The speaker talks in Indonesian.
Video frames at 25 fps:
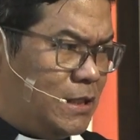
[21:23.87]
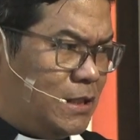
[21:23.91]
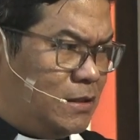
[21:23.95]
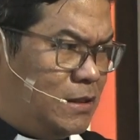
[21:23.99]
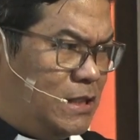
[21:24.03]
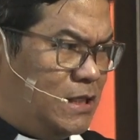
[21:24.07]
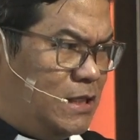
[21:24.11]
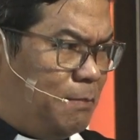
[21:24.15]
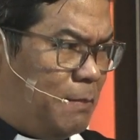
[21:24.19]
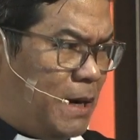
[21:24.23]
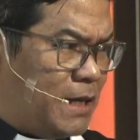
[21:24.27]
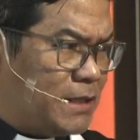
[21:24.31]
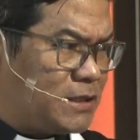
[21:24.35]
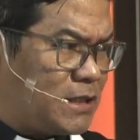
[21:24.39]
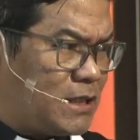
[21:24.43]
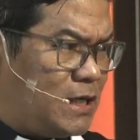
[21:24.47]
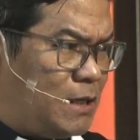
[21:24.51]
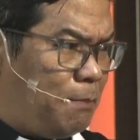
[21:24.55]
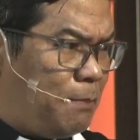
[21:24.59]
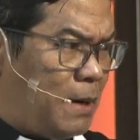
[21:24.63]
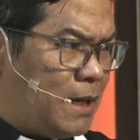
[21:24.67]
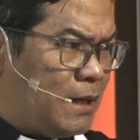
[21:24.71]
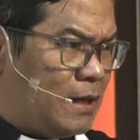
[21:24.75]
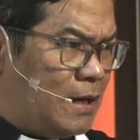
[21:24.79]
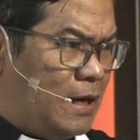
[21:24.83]
di masa
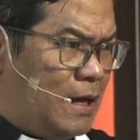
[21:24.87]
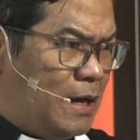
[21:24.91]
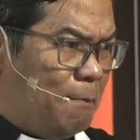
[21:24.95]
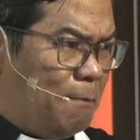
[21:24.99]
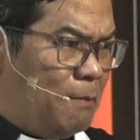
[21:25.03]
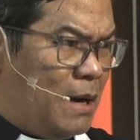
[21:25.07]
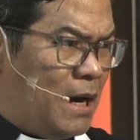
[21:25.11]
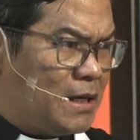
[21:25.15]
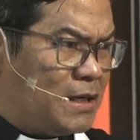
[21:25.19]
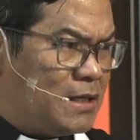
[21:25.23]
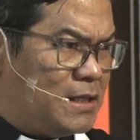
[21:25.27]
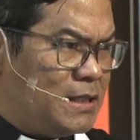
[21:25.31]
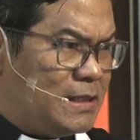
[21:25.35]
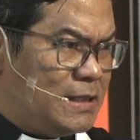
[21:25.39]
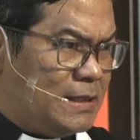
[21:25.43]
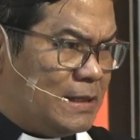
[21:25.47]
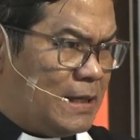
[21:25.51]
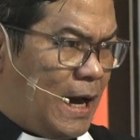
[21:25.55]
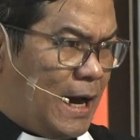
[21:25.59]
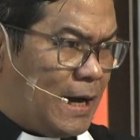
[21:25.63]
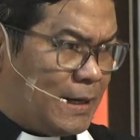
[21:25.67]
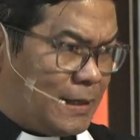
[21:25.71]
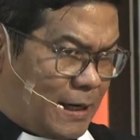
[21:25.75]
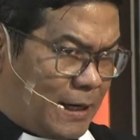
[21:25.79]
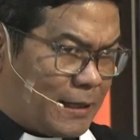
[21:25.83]
depan bagi
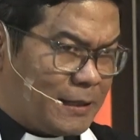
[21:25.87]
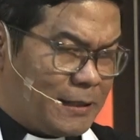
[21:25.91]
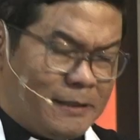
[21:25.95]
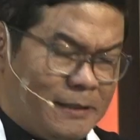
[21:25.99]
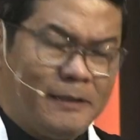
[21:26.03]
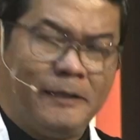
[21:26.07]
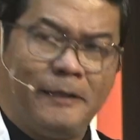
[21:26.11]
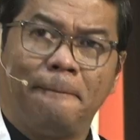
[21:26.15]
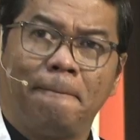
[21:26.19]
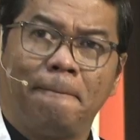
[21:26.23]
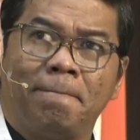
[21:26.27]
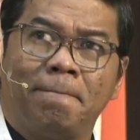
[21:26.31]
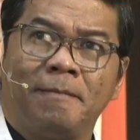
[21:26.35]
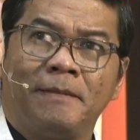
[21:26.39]
anak ini.